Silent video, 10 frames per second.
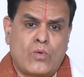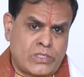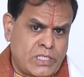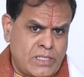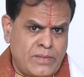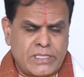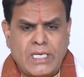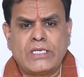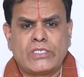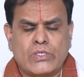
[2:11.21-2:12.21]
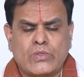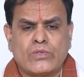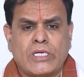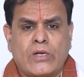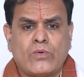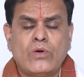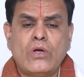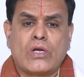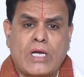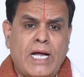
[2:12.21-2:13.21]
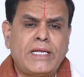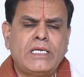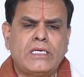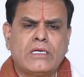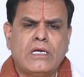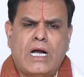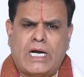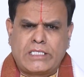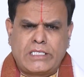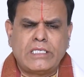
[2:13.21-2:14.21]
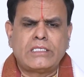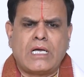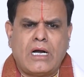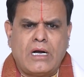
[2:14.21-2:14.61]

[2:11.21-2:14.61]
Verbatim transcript: కొత్త సంవత్సరాన్ని చేసుకుంటారు కానీ అత్యంత